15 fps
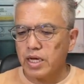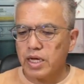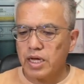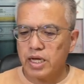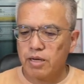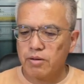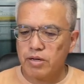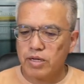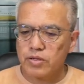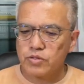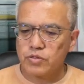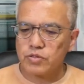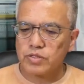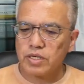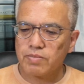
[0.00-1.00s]

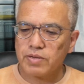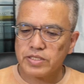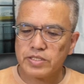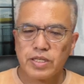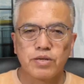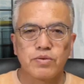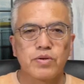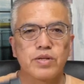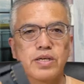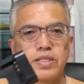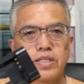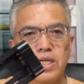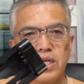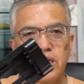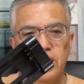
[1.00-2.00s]
純正バッテリーを入れ
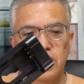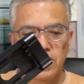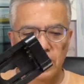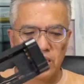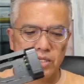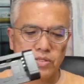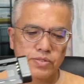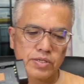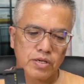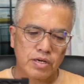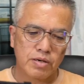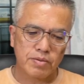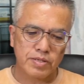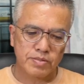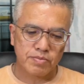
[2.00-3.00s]
て使う
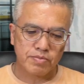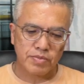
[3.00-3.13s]
ア